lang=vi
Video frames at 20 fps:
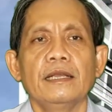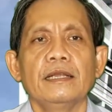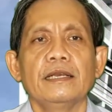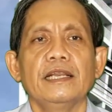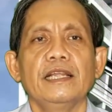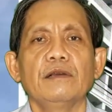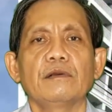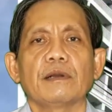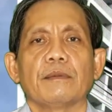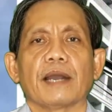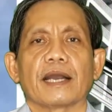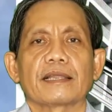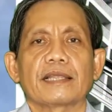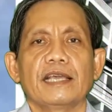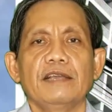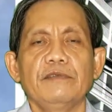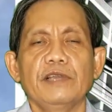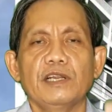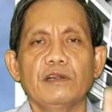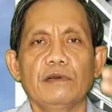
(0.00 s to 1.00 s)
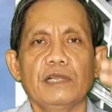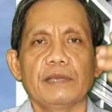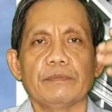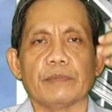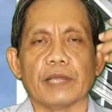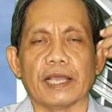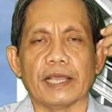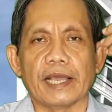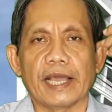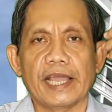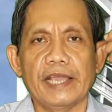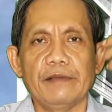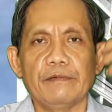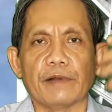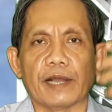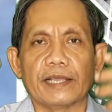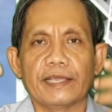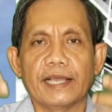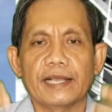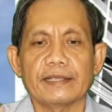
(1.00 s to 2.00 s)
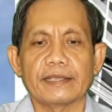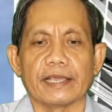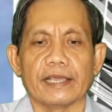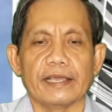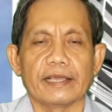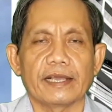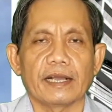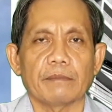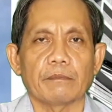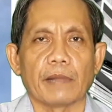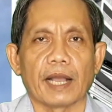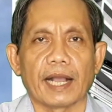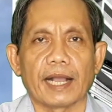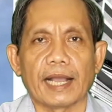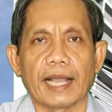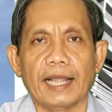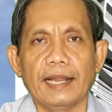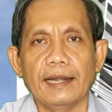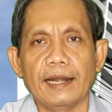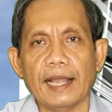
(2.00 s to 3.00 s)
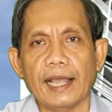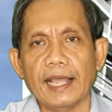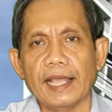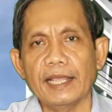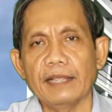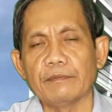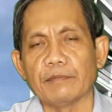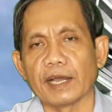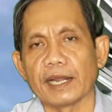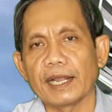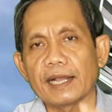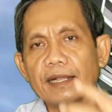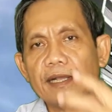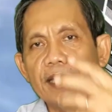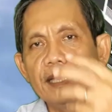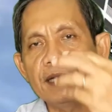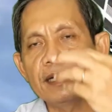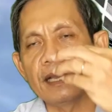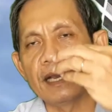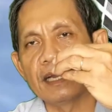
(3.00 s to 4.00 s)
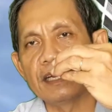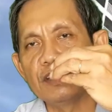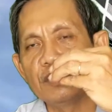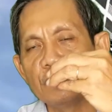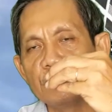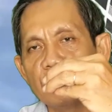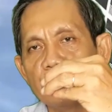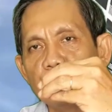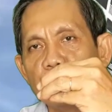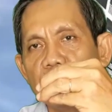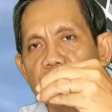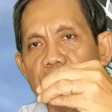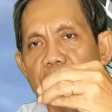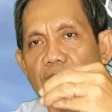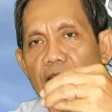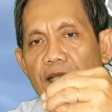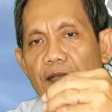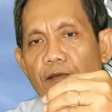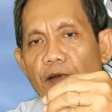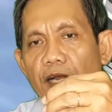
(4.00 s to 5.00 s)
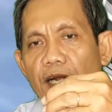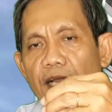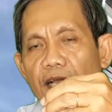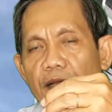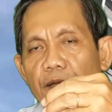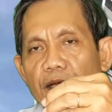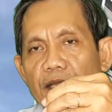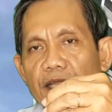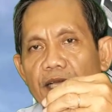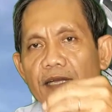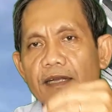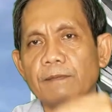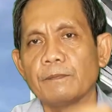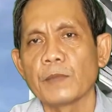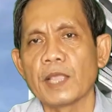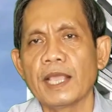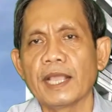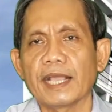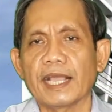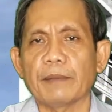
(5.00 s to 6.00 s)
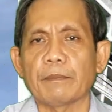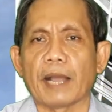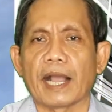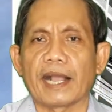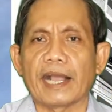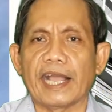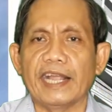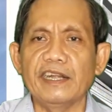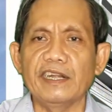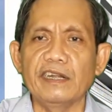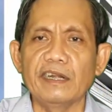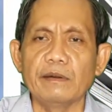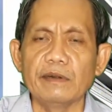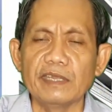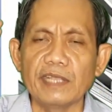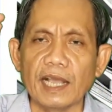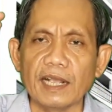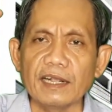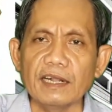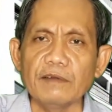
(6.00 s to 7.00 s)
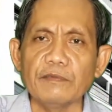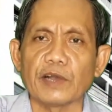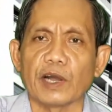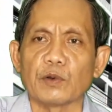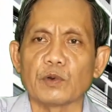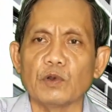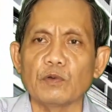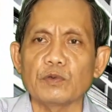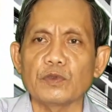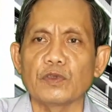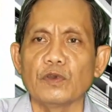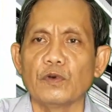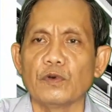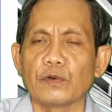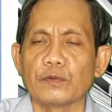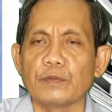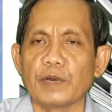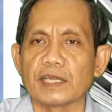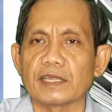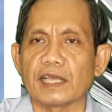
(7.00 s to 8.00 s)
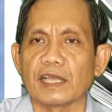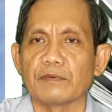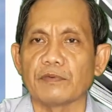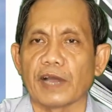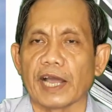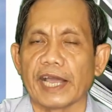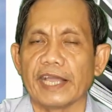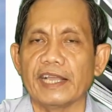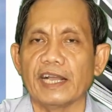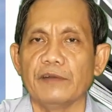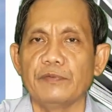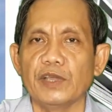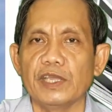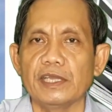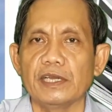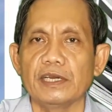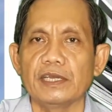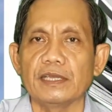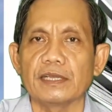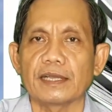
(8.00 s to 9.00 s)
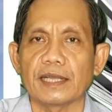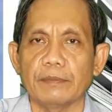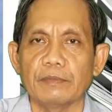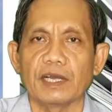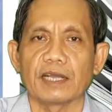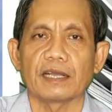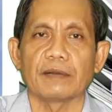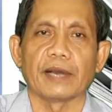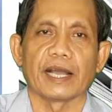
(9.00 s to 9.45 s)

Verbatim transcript: nếu các bạn thấy video clip này hay và giá trị các bạn hãy like và đăng ký kênh youtube tiến sĩ Lê Văn Tư các bạn hãy nhấn vào nút chuông bên tay phải ở phía dưới cảm ơn các